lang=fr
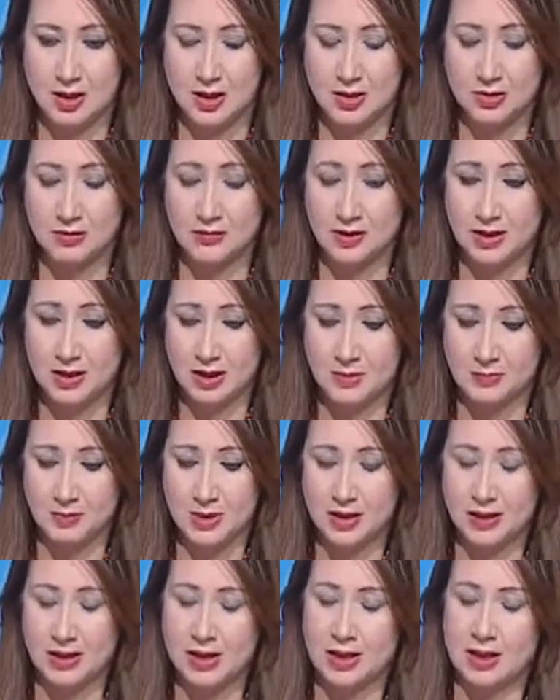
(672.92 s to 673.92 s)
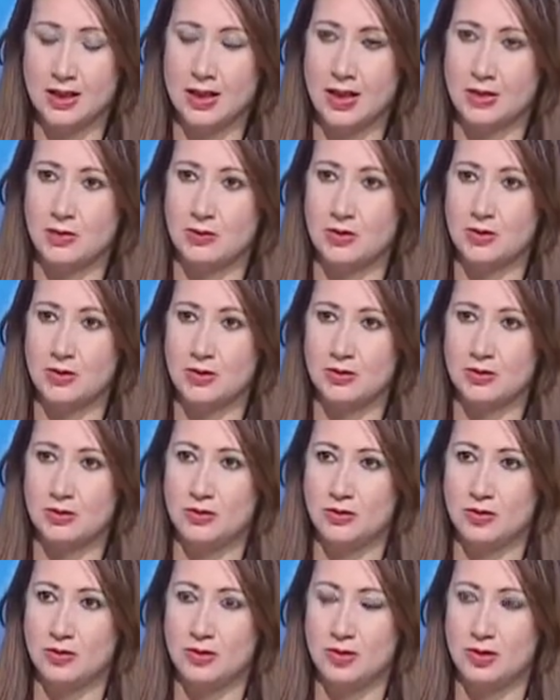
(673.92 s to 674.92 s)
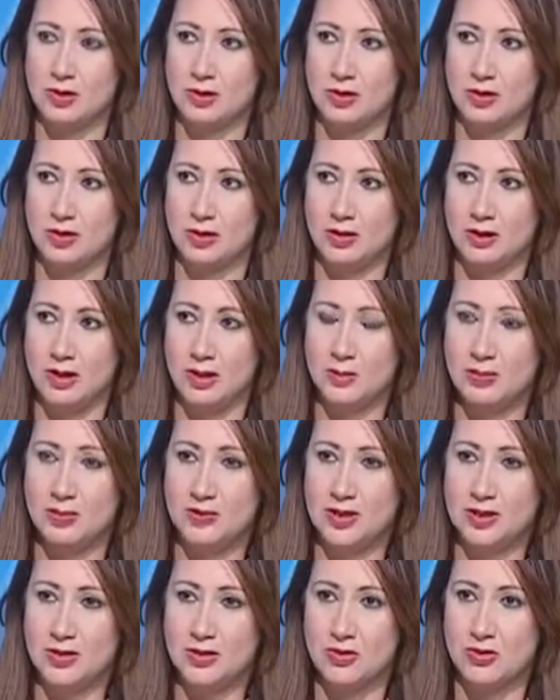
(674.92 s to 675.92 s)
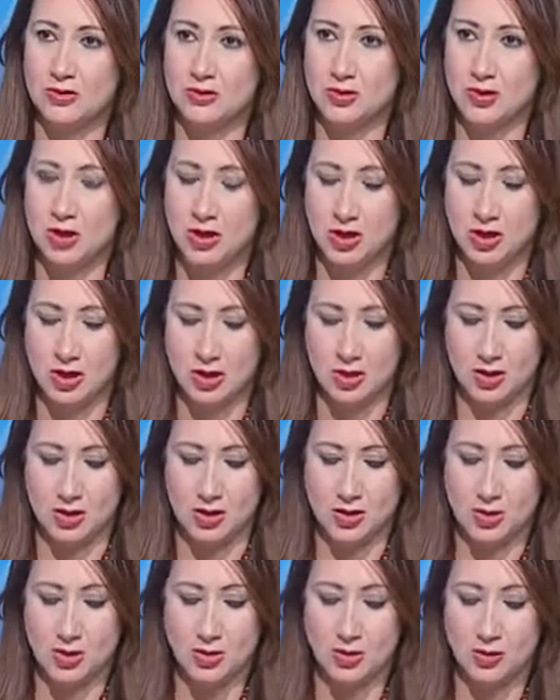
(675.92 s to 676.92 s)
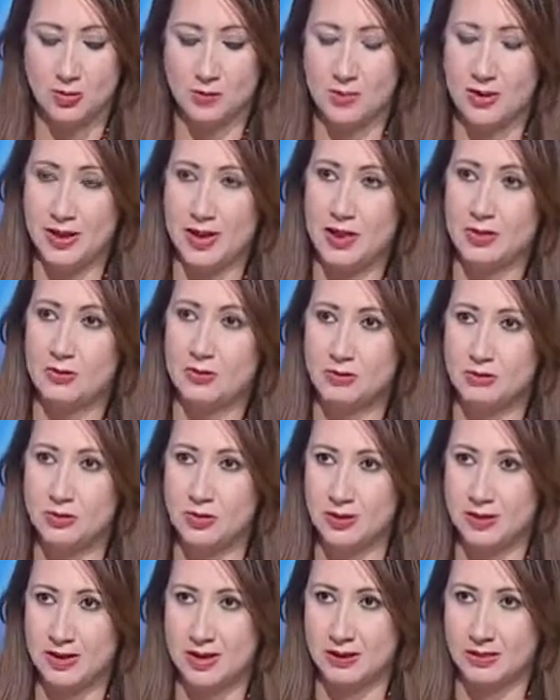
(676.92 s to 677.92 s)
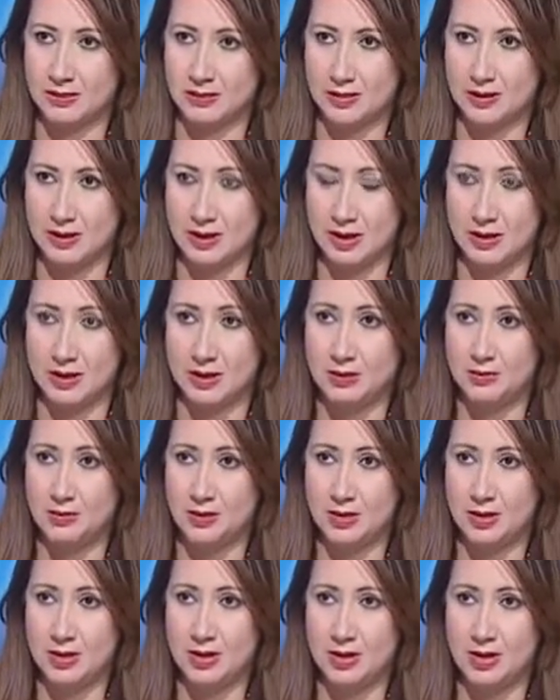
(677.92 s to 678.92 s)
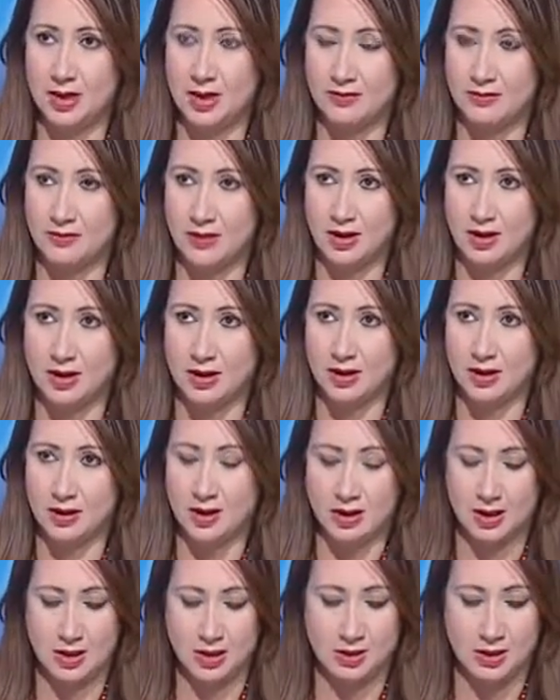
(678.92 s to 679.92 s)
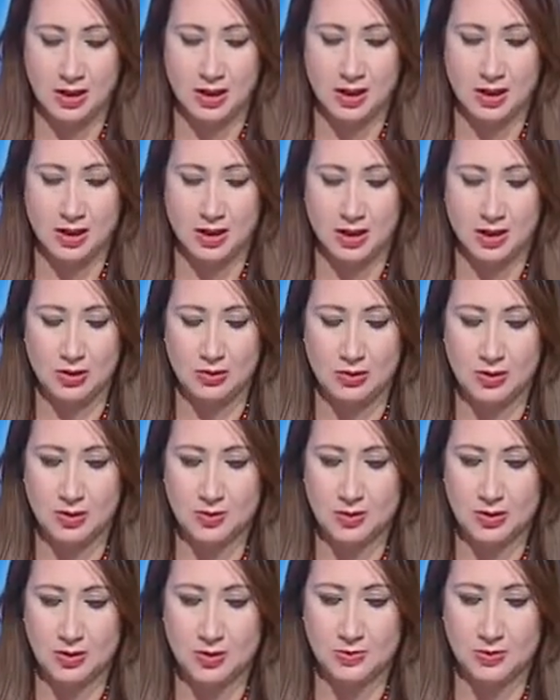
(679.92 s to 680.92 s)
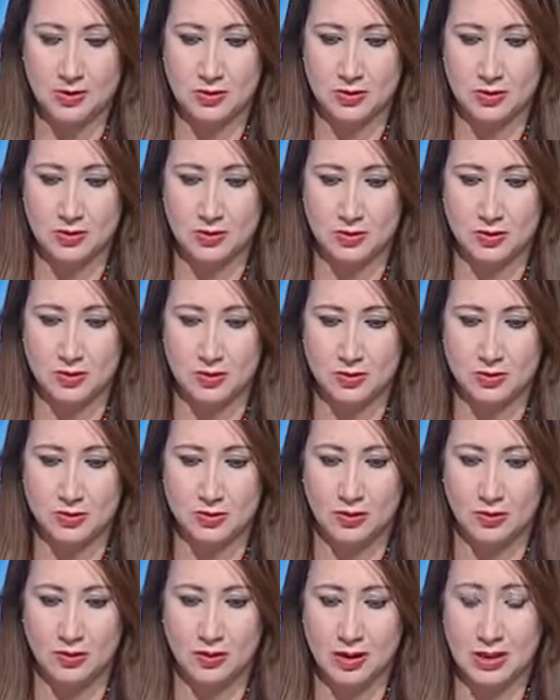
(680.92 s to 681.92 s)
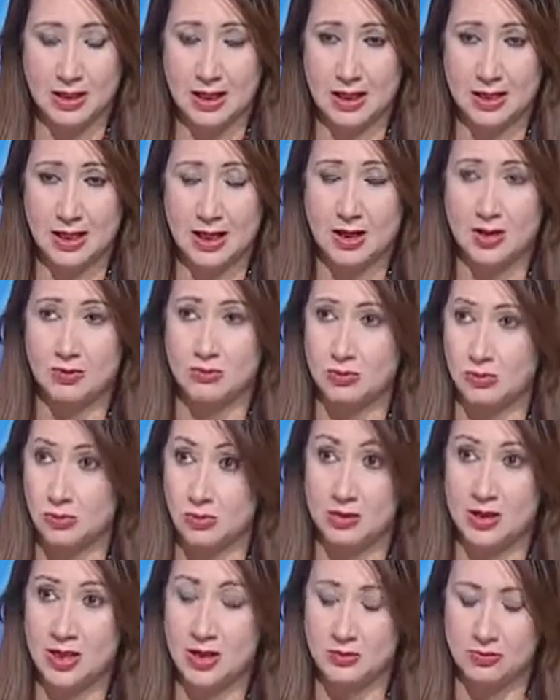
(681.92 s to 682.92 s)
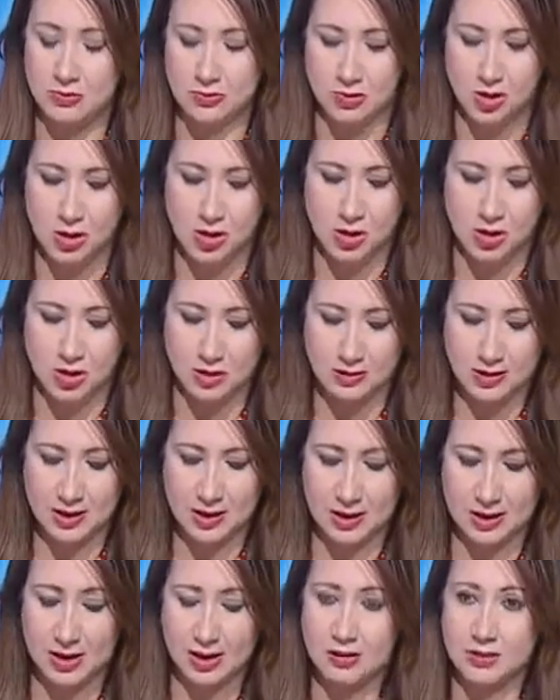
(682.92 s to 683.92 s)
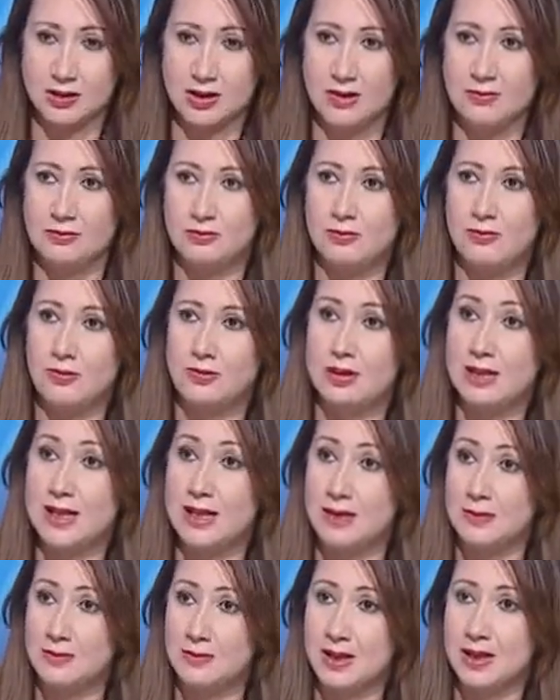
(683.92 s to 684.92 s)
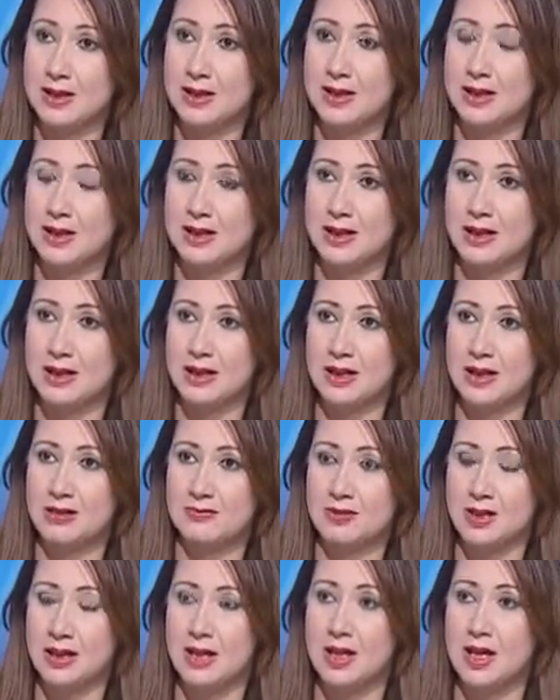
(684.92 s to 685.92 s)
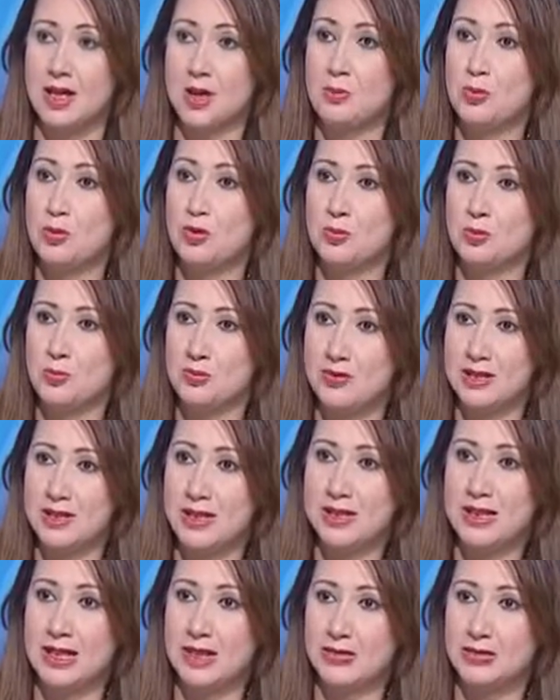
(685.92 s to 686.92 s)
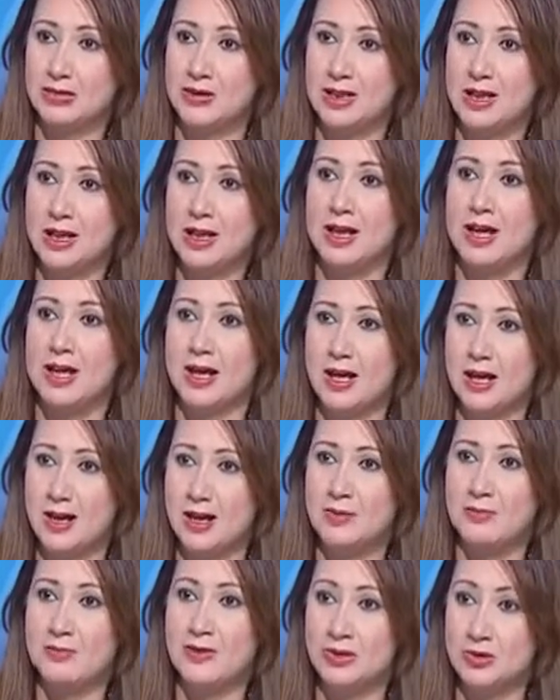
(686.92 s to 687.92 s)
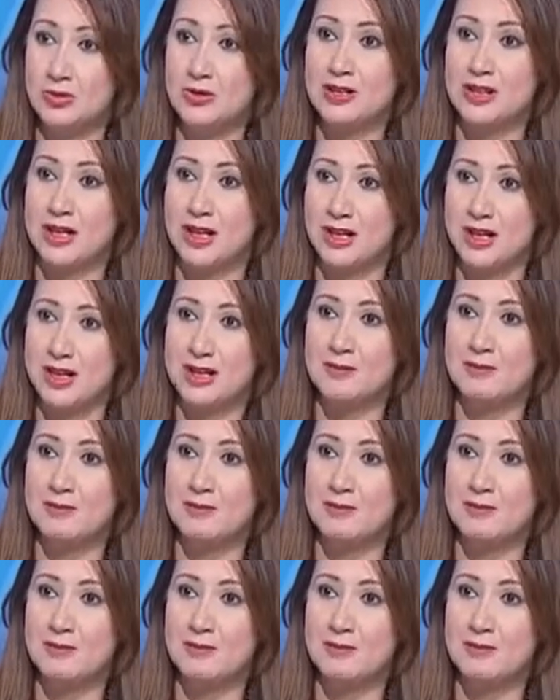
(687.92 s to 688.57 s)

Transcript: Euh, je voudrais parler également de euh, la position euh, européenne ou occidentale. D'abord, avec le commencement de la guerre ou du chaos en Syrie, on a vu l'Allemagne qui avait proposé d'accueillir jusqu'à